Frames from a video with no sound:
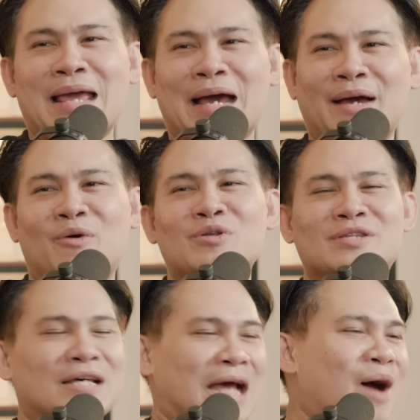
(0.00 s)
อ่ะคุณ
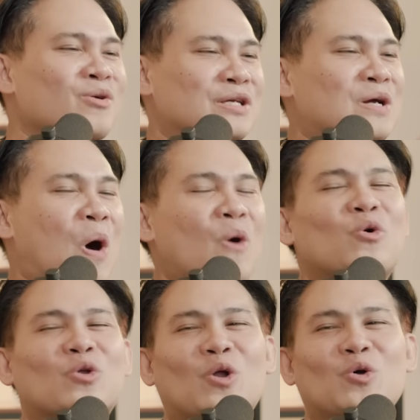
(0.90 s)
ซื้อข้าวซื้อของ
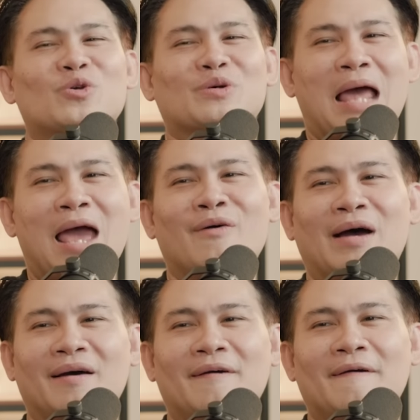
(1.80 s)
คุณก็รู้อยู่แล้วอ่ะ